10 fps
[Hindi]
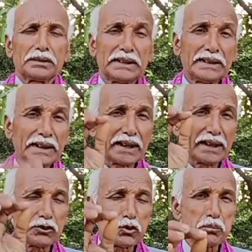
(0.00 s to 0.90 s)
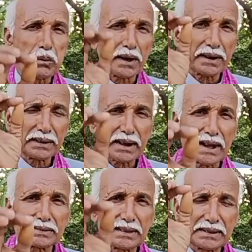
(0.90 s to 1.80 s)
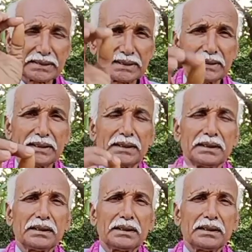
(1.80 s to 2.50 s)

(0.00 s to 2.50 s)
जिनके ऊपर इनका दृष्टि